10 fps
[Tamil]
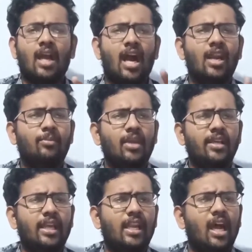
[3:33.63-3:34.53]
காலம்
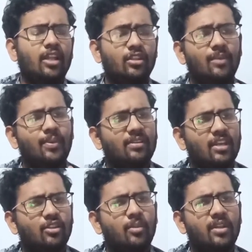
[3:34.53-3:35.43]
தான் எல்லாம் அதுதான்
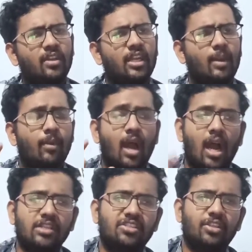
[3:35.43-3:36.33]
பிசாசு மாதிரி நம்மளை
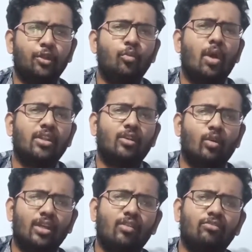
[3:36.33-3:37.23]
ஆட்சி செய்யும் அது
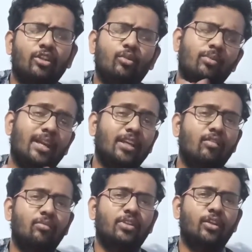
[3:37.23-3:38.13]
கொடுக்கவும் செய்யும்
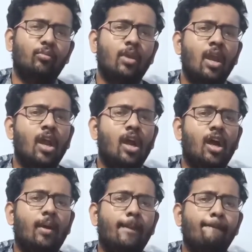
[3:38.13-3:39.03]
எடுக்கவும் செய்யும்
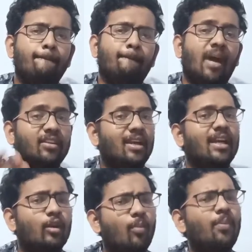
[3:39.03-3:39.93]

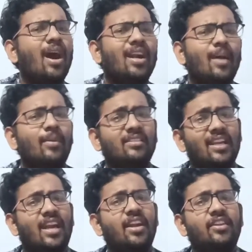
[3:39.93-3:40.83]
அதனால ரொம்ப ஆடாமல்
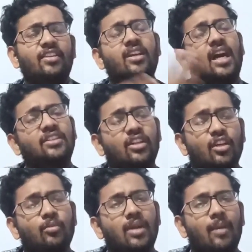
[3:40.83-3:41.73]
சரியான நேரத்துக்கு
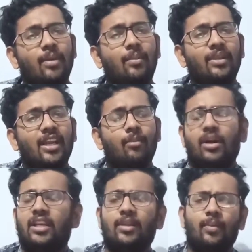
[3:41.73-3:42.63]
காத்திருக்கணும் நாம அப்படிங்கிற
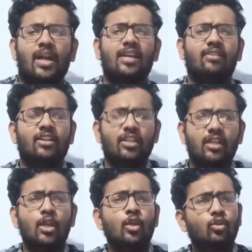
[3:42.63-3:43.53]
மாதிரி இந்த பாடல் வருது
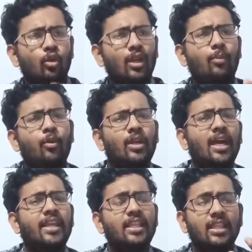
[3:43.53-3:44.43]
சொல்ல
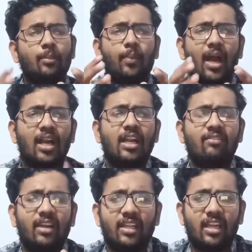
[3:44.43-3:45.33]
போனால் இந்த பாடல்
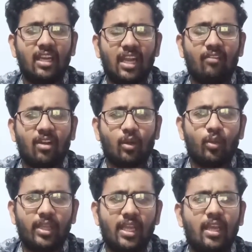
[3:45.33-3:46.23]
வரிகளில்
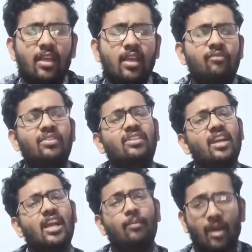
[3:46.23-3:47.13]
வரக்கூடிய
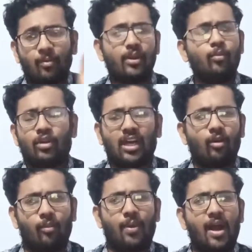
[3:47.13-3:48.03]
விஷயங்களை மறுபடியும் ஒருக்க
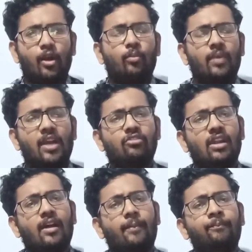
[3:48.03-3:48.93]
நம்ம பார்க்கணும்
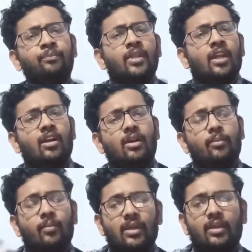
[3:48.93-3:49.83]

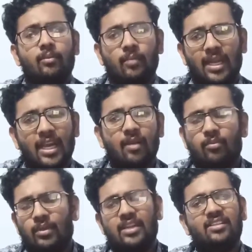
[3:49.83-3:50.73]
ஆக்சுவலாக
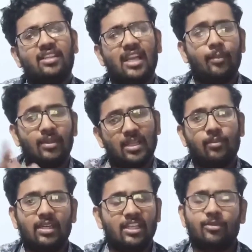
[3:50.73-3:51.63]
மலையாளம் லிரிக்ஸ் இல்லாமல்
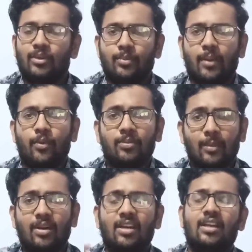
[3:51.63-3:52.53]
தமிழ் லிரிக்ஸ் மட்டும் பார்ப்போம்
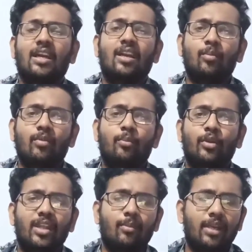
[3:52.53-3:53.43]
தமிழர்களுக்காக ரொம்ப
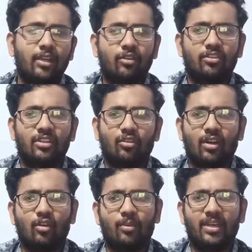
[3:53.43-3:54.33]
புரிகிற மாதிரி ஒரு விஷயம்
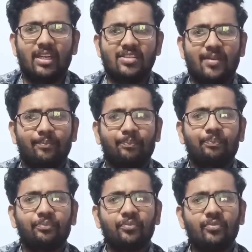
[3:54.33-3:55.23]
சொல்லணும் அப்படின்னு நினச்சேன்
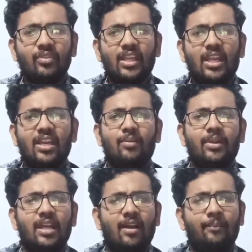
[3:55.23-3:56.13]
என்ன
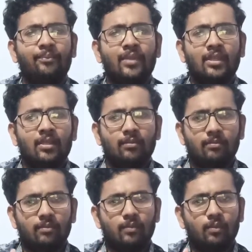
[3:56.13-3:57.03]
அப்படின்னா
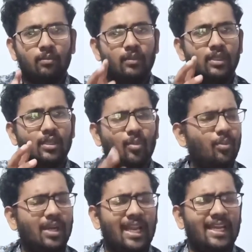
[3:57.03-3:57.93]

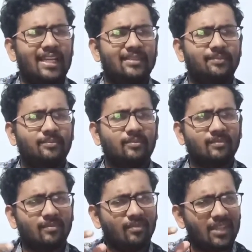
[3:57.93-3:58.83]
ரொம்பலாம் இல்லை
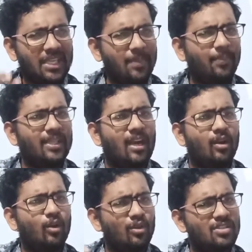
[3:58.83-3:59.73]
இப்போதான்
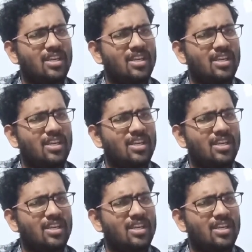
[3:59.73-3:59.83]
கொஞ்ச